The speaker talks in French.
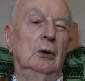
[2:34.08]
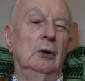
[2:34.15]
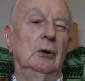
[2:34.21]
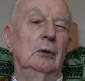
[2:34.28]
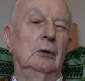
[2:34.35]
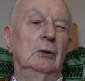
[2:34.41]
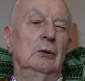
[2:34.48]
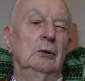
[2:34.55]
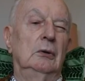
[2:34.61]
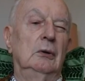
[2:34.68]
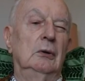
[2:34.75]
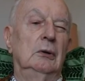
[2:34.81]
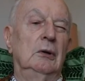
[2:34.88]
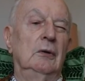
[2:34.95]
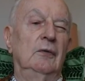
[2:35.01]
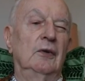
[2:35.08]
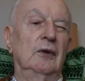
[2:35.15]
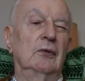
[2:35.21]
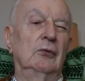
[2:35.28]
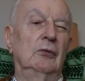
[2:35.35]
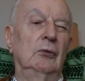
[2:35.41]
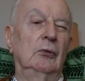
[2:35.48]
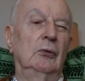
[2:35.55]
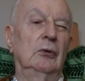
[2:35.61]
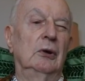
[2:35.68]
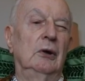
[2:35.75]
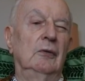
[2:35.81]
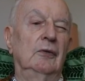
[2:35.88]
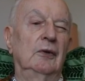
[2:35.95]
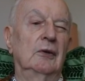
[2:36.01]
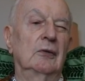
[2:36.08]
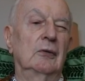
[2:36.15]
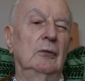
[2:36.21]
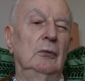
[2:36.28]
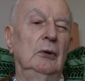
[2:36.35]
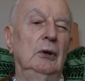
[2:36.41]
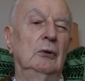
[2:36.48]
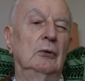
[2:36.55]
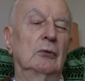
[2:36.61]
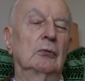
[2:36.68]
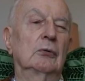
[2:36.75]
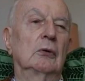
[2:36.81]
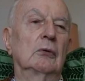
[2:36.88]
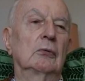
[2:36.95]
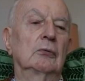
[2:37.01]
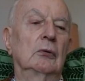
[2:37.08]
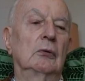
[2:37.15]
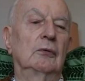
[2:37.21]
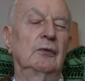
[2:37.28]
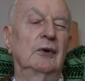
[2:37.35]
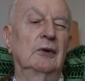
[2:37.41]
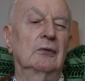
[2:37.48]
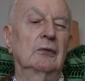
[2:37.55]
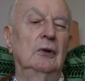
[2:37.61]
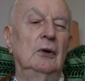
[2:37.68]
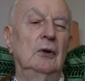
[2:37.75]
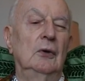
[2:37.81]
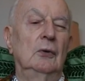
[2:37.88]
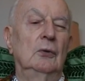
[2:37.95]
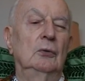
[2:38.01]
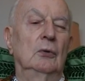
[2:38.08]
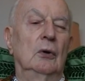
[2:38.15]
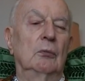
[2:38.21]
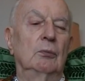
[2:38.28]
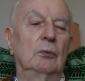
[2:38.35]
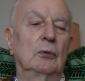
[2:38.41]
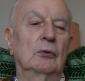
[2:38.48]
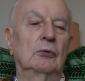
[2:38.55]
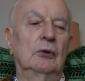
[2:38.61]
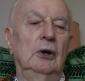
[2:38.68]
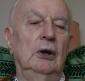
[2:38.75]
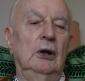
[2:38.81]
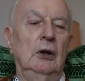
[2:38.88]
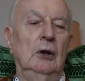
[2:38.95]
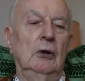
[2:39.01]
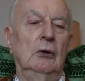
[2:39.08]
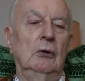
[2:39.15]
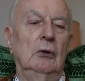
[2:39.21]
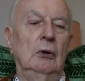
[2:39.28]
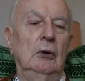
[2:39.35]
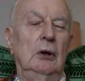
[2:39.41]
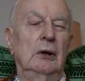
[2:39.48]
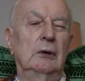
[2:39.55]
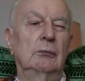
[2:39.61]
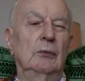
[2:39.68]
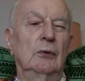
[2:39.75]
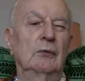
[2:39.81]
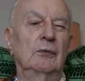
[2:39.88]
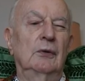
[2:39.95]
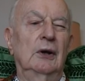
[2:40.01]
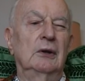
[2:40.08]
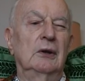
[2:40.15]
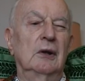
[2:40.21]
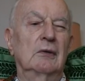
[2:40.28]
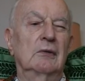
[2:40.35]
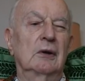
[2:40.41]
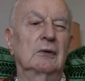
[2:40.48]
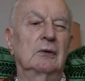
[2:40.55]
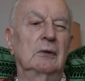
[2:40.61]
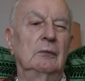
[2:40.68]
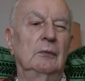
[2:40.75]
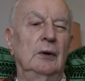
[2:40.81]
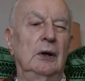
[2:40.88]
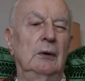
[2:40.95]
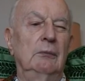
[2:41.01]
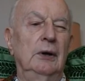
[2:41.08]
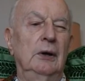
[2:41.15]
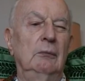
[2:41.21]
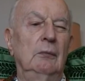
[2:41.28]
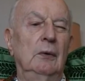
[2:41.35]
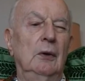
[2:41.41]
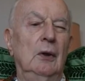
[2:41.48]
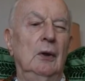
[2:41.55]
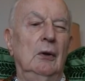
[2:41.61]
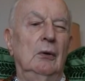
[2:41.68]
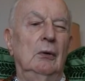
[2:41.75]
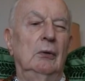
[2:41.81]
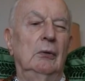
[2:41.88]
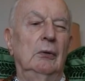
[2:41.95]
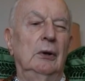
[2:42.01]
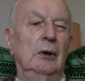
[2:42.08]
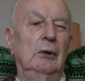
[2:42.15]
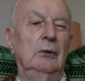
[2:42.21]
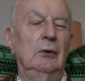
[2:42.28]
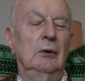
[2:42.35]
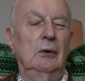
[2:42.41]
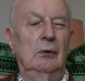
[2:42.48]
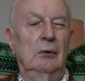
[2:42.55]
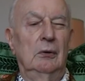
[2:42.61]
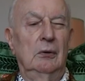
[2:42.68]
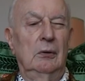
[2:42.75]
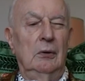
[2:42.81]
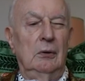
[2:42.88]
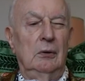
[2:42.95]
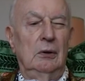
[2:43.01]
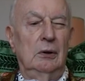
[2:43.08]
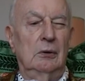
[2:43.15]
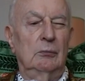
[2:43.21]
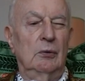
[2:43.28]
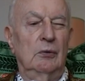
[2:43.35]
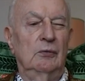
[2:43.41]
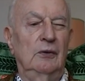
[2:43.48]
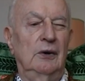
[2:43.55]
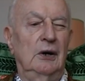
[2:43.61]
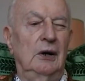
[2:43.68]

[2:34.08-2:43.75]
euh, qu'il fasse jour ou qu'il fasse nuit, qu'on soit en surface ou en plongée, euh, l'atmosphère est exactement la même. On a une, atmosphère